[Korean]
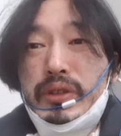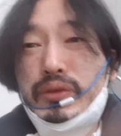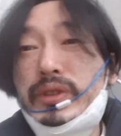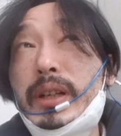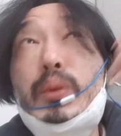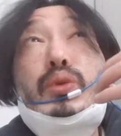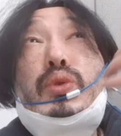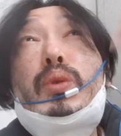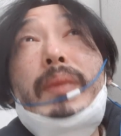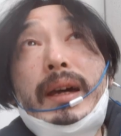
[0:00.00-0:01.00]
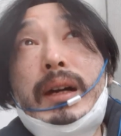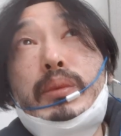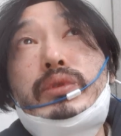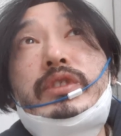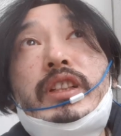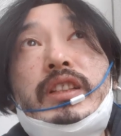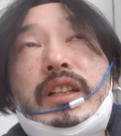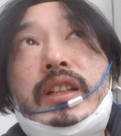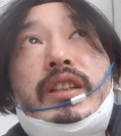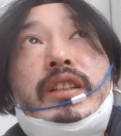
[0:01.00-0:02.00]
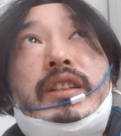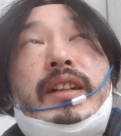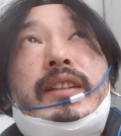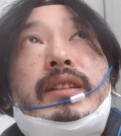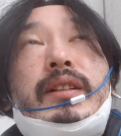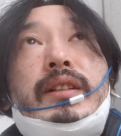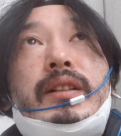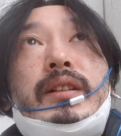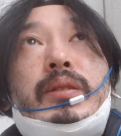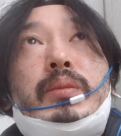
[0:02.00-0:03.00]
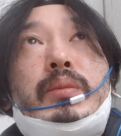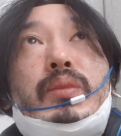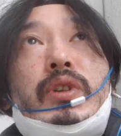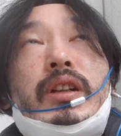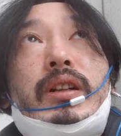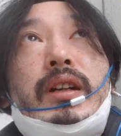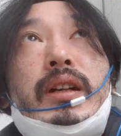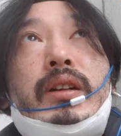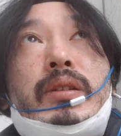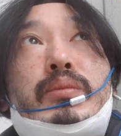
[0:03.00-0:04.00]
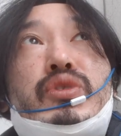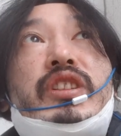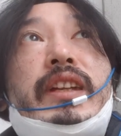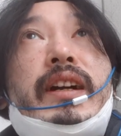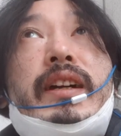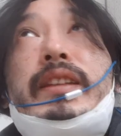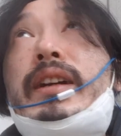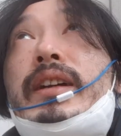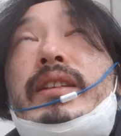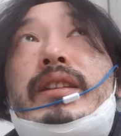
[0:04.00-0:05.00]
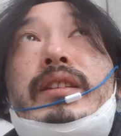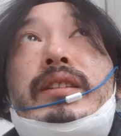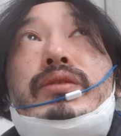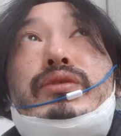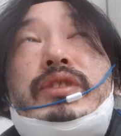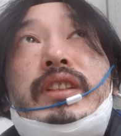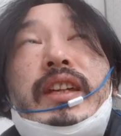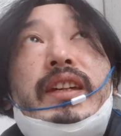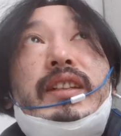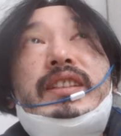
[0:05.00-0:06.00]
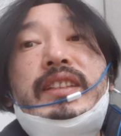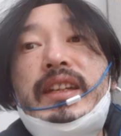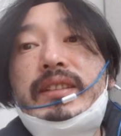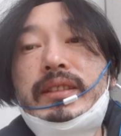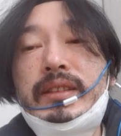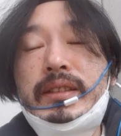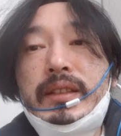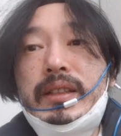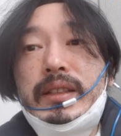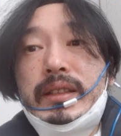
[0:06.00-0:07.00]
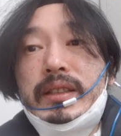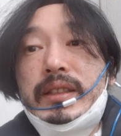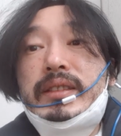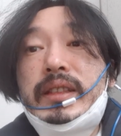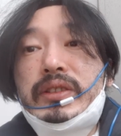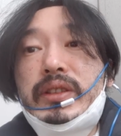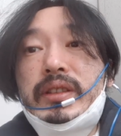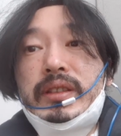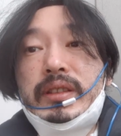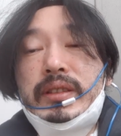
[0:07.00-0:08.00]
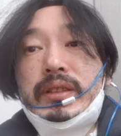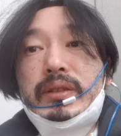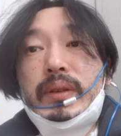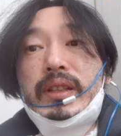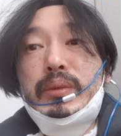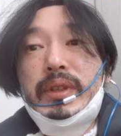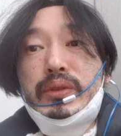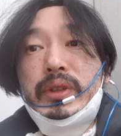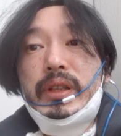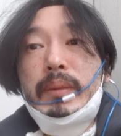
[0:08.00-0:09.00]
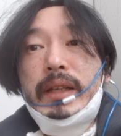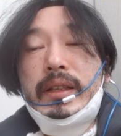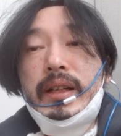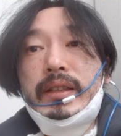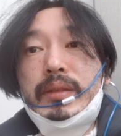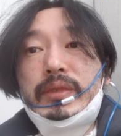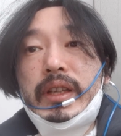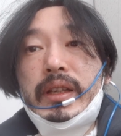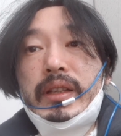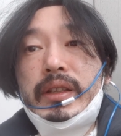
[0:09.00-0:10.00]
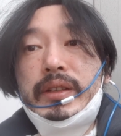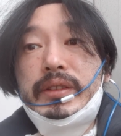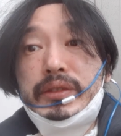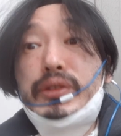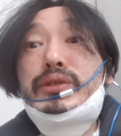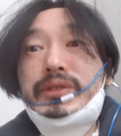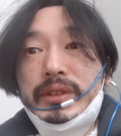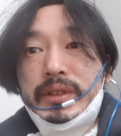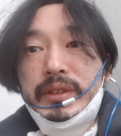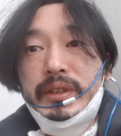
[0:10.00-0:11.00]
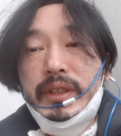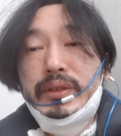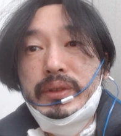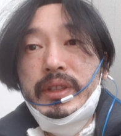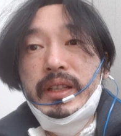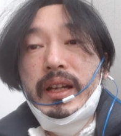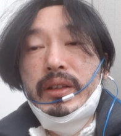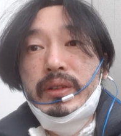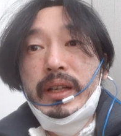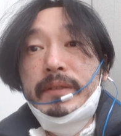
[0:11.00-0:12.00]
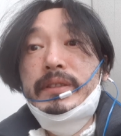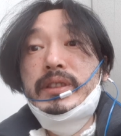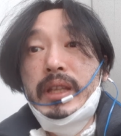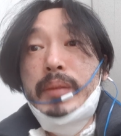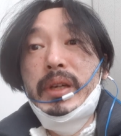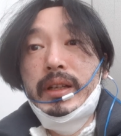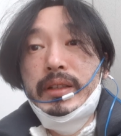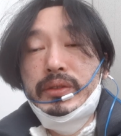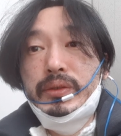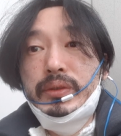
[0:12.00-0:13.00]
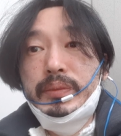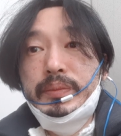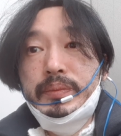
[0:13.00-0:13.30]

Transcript: 우리가 보통 바라보는 세상에 대한 뭐랄까 물리량에 대한 우리의 이해는 근대적인 그 관념을 가지고 이해를 많이 하기 때문에 뉴튼 가지고 이해를 하는 거예요. F는 M에 가지고